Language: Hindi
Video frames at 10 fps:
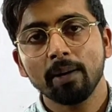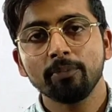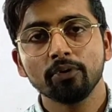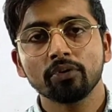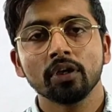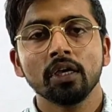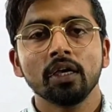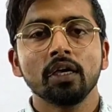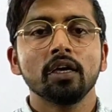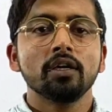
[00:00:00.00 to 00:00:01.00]
आप लोग
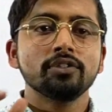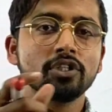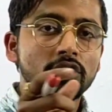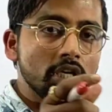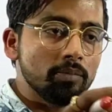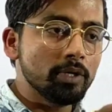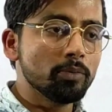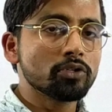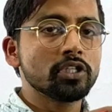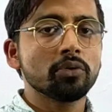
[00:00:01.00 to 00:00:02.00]
जितने भी
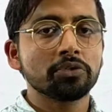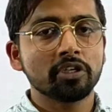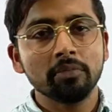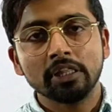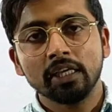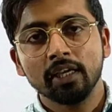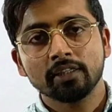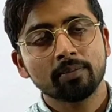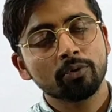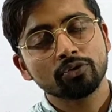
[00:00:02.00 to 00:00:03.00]
बुक से क्वेश्चन मिलते
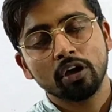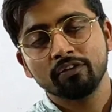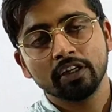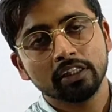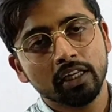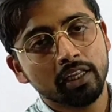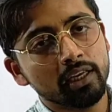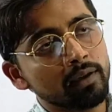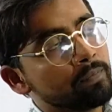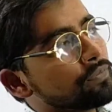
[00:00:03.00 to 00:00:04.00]
हैं सबको सॉल्व करते
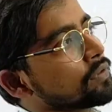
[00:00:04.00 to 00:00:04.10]
रहिए